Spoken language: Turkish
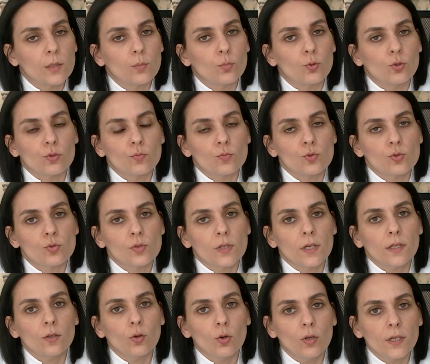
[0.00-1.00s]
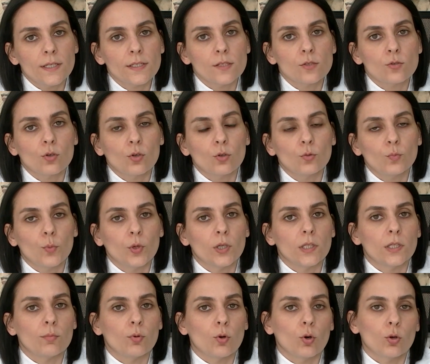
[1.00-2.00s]
raporumuzda kolesterol
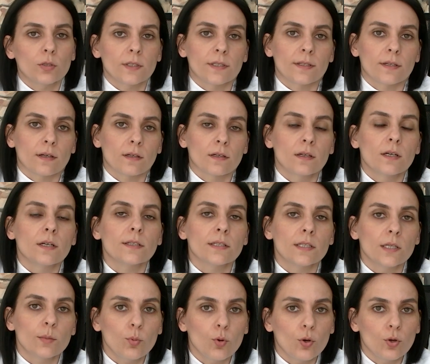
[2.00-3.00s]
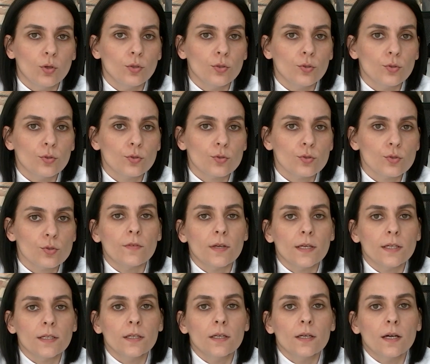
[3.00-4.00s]
polibi olarak raporluyoruz
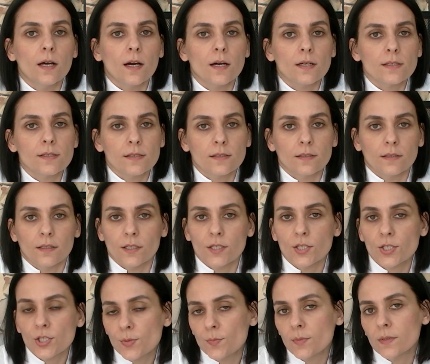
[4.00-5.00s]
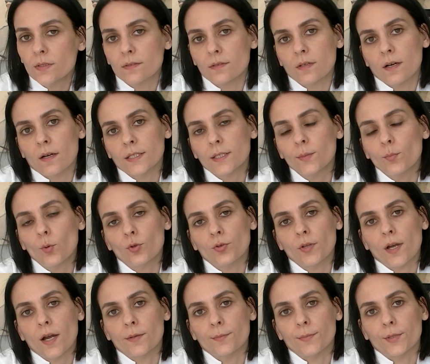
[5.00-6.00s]
ve hastaya hiçbir takip
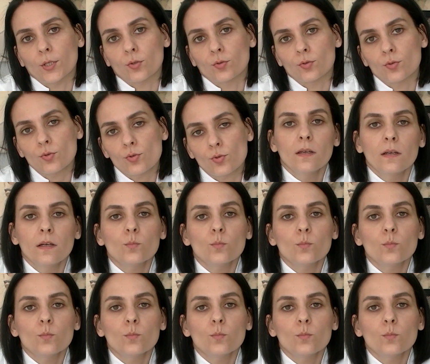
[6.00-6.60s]
önermiyoruz.